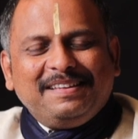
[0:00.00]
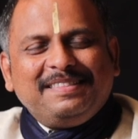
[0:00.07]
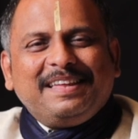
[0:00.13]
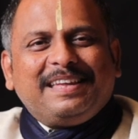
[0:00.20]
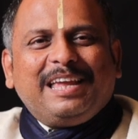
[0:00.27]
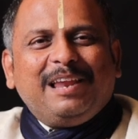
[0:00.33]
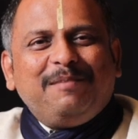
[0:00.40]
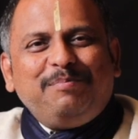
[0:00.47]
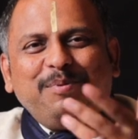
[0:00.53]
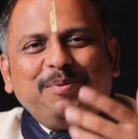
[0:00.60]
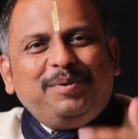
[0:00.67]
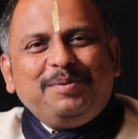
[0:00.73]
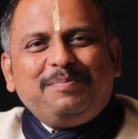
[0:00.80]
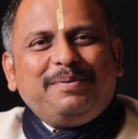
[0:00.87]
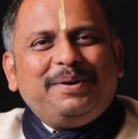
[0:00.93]
இந்த கிளப்பி
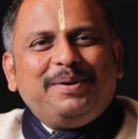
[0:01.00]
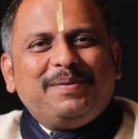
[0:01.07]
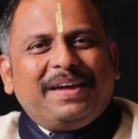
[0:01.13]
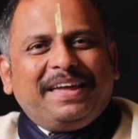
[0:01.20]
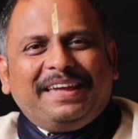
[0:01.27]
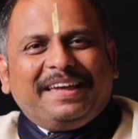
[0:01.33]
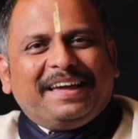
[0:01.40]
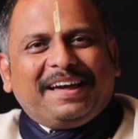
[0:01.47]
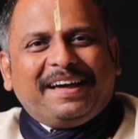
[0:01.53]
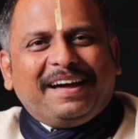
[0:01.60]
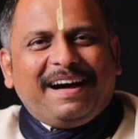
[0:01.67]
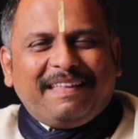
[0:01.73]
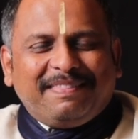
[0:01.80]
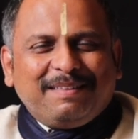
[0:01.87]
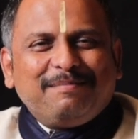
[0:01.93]
விட்டுட்டு போயிடுவாங்க
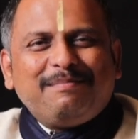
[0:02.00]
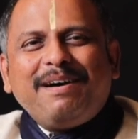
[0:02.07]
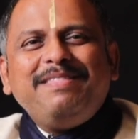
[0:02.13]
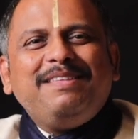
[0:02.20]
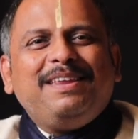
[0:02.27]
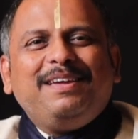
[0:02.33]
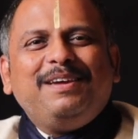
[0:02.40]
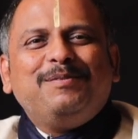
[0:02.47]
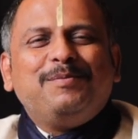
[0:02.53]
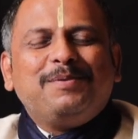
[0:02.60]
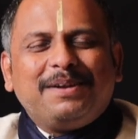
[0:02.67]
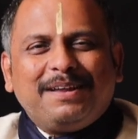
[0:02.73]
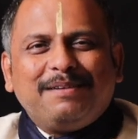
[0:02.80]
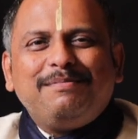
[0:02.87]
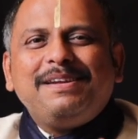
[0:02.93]
அந்த மாதிரி
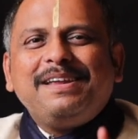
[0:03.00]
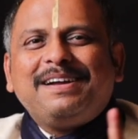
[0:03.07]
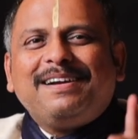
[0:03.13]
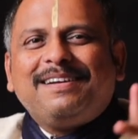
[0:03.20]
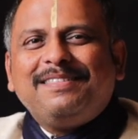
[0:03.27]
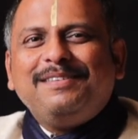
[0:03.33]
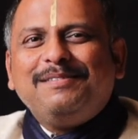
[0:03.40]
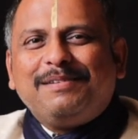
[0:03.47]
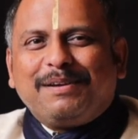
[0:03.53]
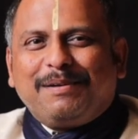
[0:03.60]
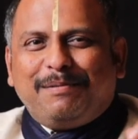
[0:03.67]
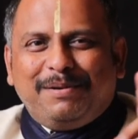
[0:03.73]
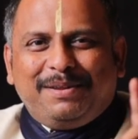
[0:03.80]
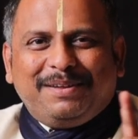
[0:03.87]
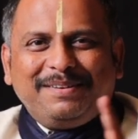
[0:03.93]
ஒரு நபரை கடந்து
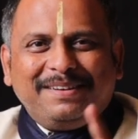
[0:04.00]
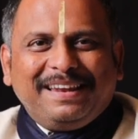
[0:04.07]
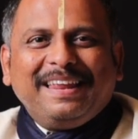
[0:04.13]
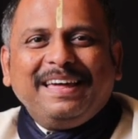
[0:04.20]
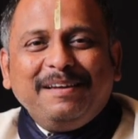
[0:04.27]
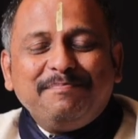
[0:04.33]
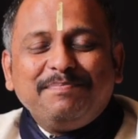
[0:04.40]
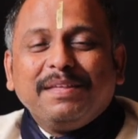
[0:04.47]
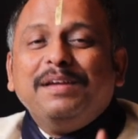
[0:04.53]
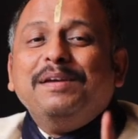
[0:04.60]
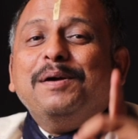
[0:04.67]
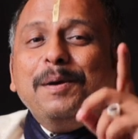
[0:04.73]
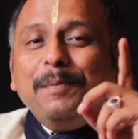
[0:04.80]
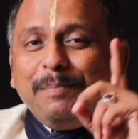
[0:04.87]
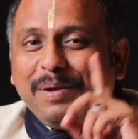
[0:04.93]
வரக்கூடிய நிலை
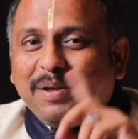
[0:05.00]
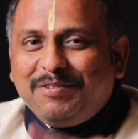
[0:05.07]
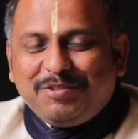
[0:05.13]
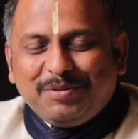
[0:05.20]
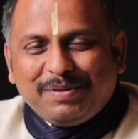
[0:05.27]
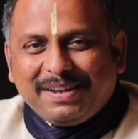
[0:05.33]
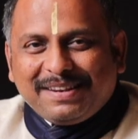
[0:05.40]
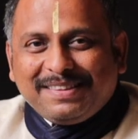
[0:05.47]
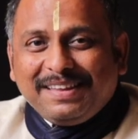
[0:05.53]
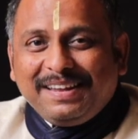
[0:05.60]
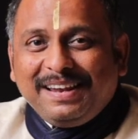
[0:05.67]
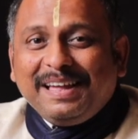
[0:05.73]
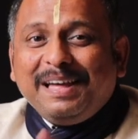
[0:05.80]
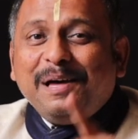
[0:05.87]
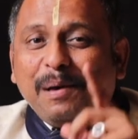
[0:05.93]

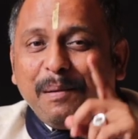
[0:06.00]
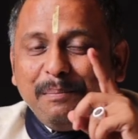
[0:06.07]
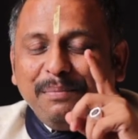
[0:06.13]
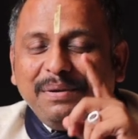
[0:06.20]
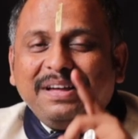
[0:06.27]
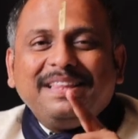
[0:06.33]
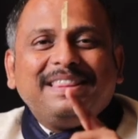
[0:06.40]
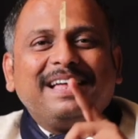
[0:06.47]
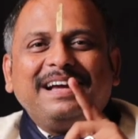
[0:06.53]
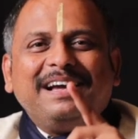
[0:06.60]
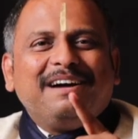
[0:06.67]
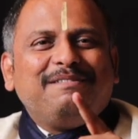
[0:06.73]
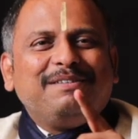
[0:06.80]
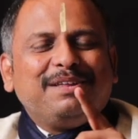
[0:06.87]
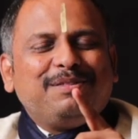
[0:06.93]
பேச்சுவார்த்தையில் மிகுந்த
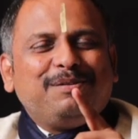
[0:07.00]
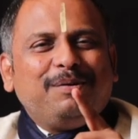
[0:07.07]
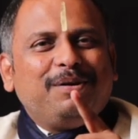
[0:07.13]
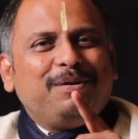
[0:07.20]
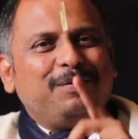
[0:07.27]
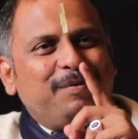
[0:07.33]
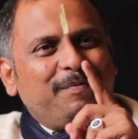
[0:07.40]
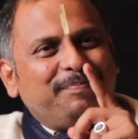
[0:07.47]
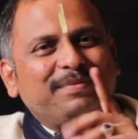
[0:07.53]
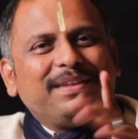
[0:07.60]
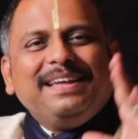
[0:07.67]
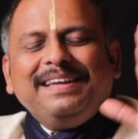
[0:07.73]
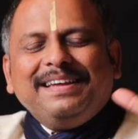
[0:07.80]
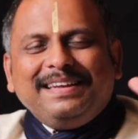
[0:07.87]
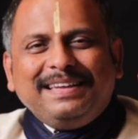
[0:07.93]
கவனத்துடனும்
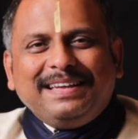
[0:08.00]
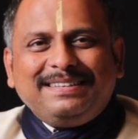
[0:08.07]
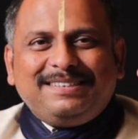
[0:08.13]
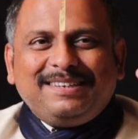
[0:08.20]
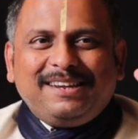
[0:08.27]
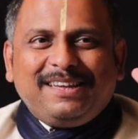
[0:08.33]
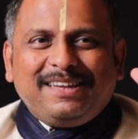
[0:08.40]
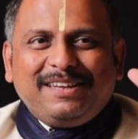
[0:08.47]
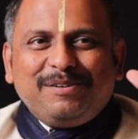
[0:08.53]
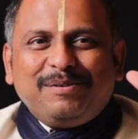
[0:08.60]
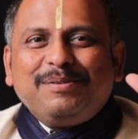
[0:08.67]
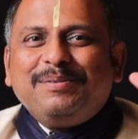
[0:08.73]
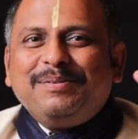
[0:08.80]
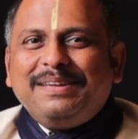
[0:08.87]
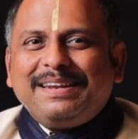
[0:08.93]

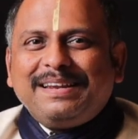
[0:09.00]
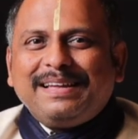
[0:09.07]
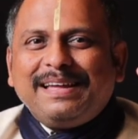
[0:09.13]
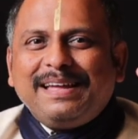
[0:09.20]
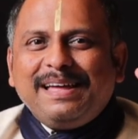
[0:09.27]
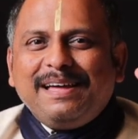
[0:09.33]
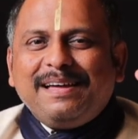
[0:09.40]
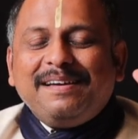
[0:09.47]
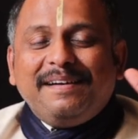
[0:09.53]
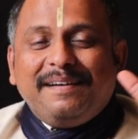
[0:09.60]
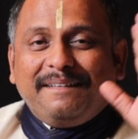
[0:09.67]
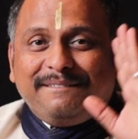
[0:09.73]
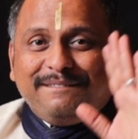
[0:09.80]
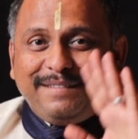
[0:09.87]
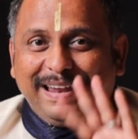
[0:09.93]
எச்சரிக்கையுடனும் இருங்க
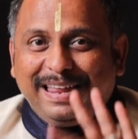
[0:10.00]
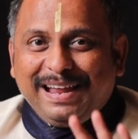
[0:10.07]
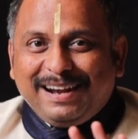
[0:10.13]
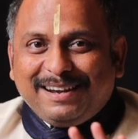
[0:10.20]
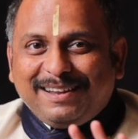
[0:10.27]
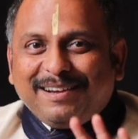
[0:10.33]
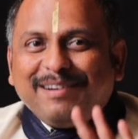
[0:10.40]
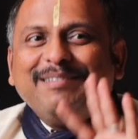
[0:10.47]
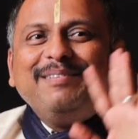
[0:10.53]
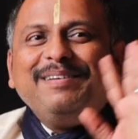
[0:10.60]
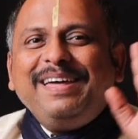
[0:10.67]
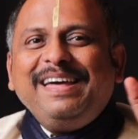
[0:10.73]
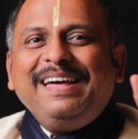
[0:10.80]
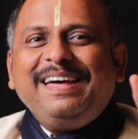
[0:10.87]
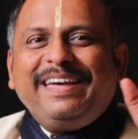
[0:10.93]
விளையாட்டாக
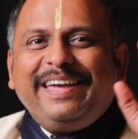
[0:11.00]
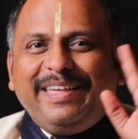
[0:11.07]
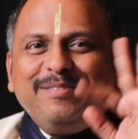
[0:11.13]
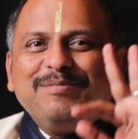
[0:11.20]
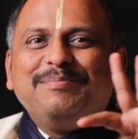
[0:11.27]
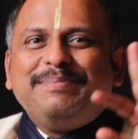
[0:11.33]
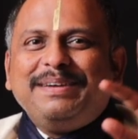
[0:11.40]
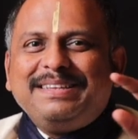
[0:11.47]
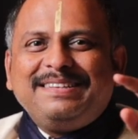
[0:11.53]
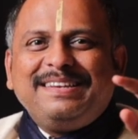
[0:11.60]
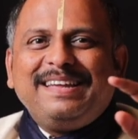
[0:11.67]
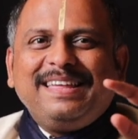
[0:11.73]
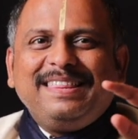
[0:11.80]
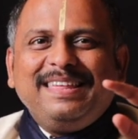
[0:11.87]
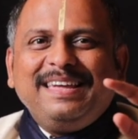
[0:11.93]
கூட எதுவும்
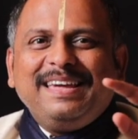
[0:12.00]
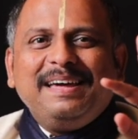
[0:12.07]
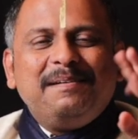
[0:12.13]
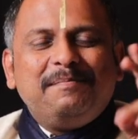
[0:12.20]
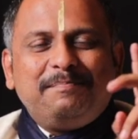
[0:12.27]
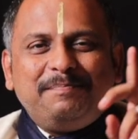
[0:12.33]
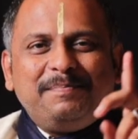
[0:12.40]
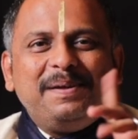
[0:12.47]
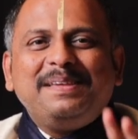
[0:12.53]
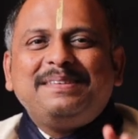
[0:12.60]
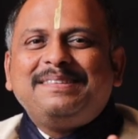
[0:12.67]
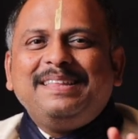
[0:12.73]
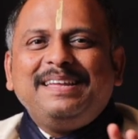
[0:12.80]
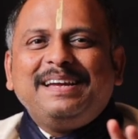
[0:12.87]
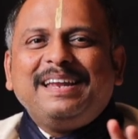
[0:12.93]
பேசிடாதீங்க
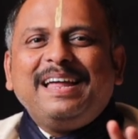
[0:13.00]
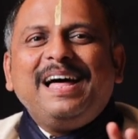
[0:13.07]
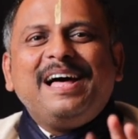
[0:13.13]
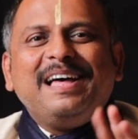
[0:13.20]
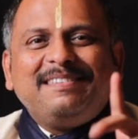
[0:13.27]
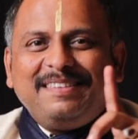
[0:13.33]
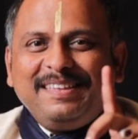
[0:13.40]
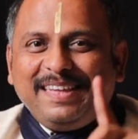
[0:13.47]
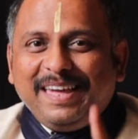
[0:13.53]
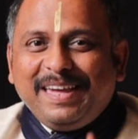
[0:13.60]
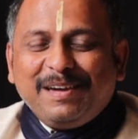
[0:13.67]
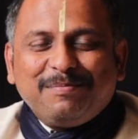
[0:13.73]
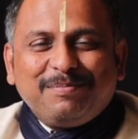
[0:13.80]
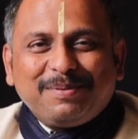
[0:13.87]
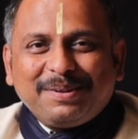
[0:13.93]
பேசுனீங்கன்னா
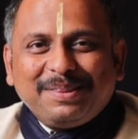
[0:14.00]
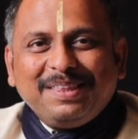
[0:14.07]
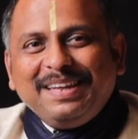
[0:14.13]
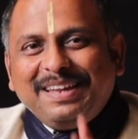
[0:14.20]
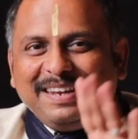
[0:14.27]
சிக்கிக்க போகிறது